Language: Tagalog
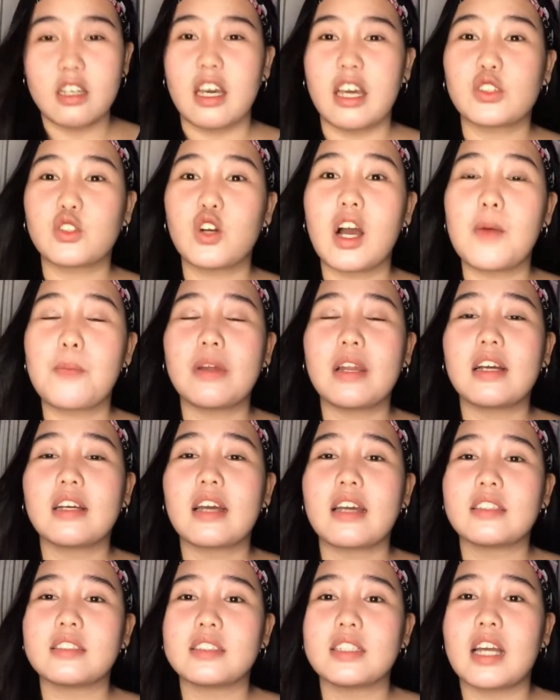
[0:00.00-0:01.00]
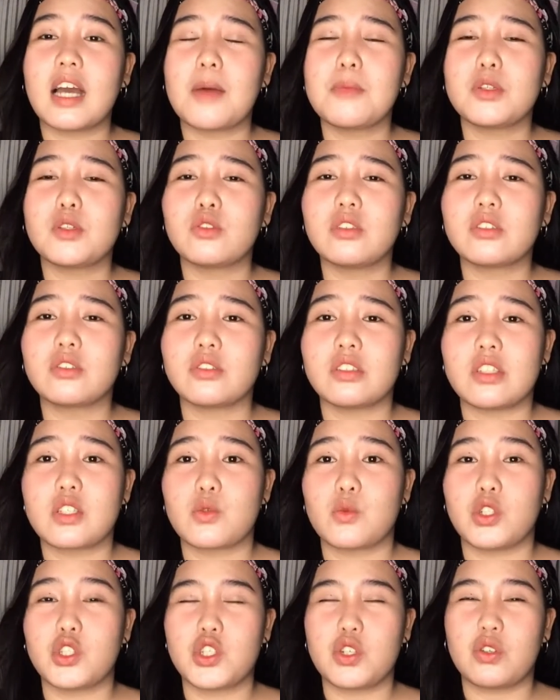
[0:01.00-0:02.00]
Ito nga pala guys, nagamit ko na to,
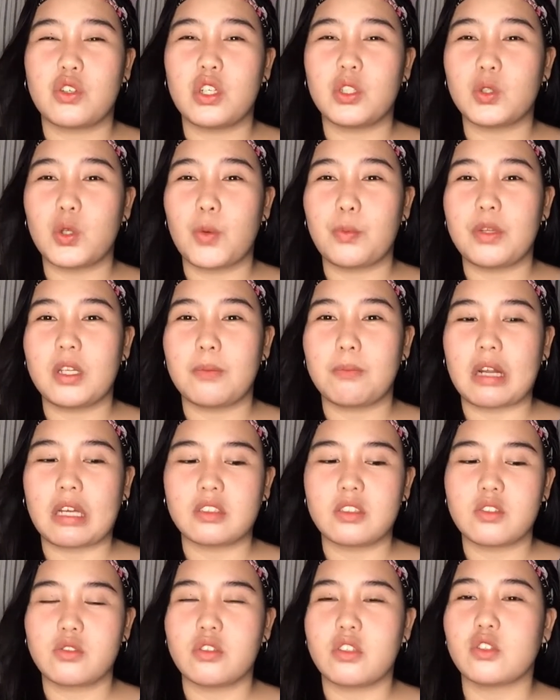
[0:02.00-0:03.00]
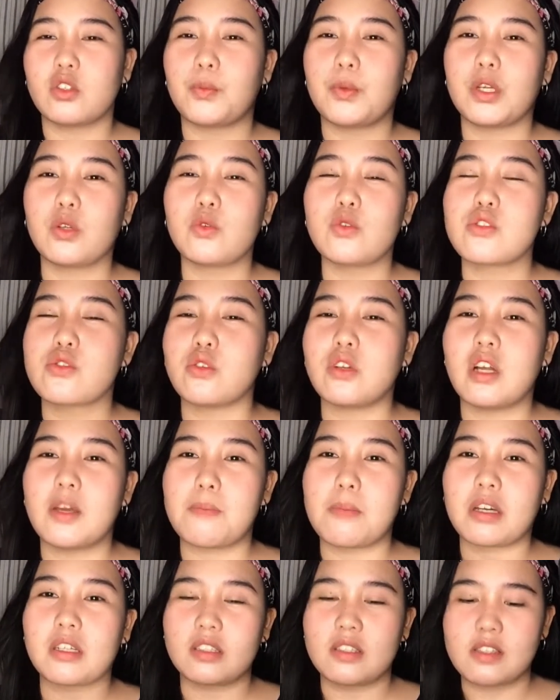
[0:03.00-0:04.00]
na-swatch ko na to, pinapractice ko na to. Pero gusto ko lang
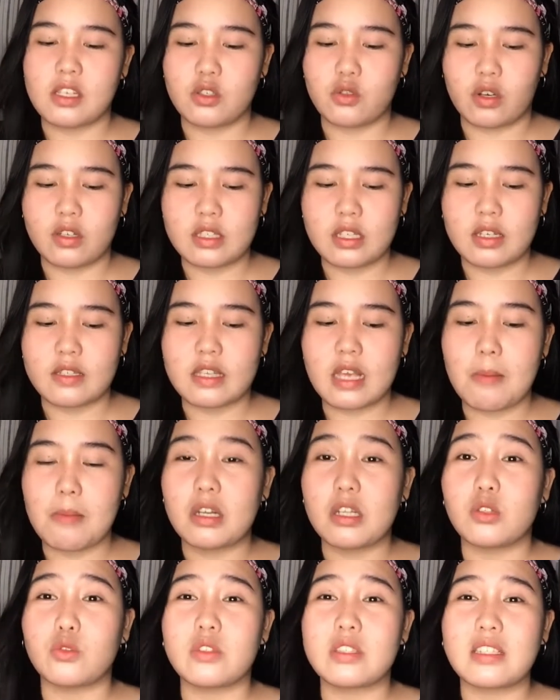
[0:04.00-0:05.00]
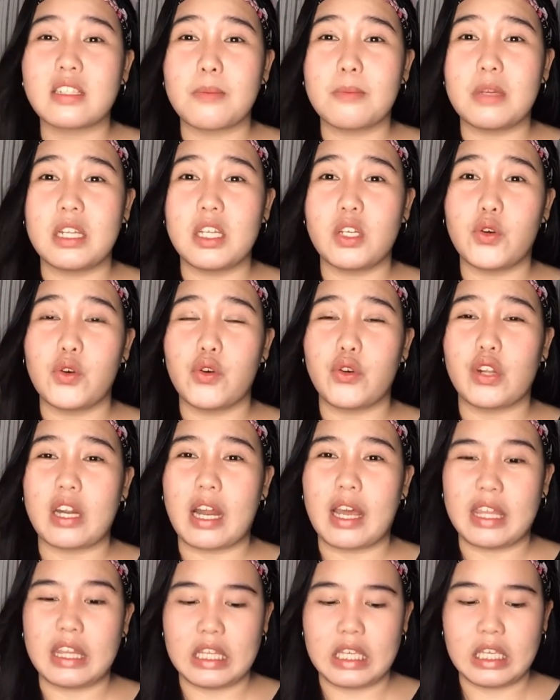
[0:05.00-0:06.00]
ipakita sa inyo kasi kasama rin to sa nabili ko
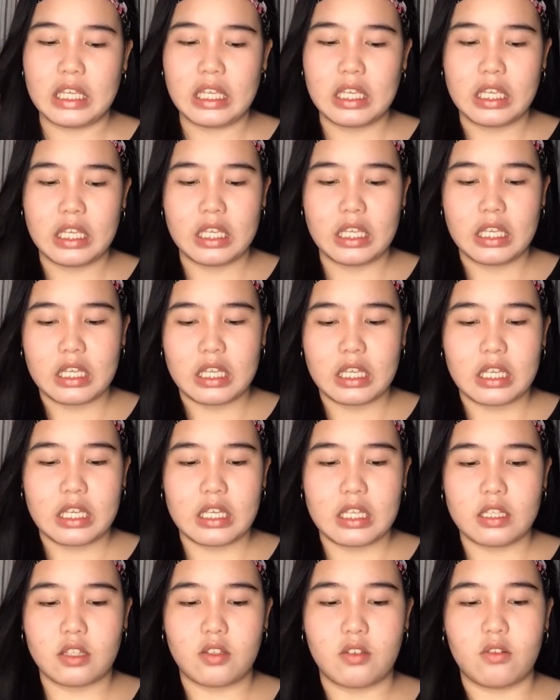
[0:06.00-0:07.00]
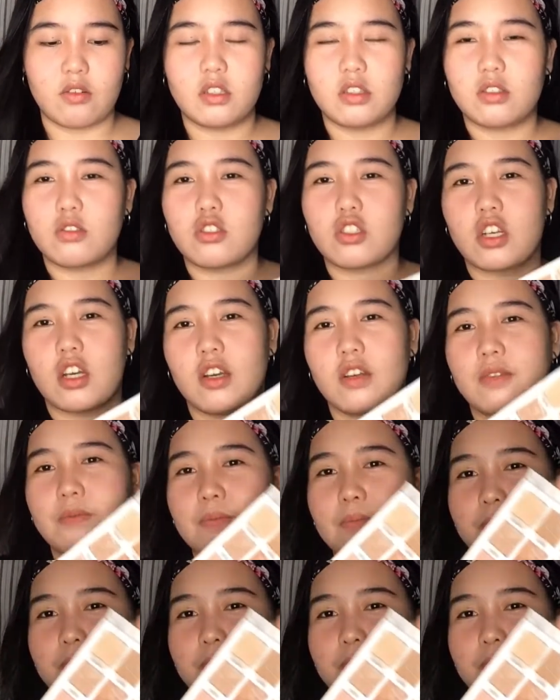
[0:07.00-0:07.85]
online eh. Ito, ganito siya.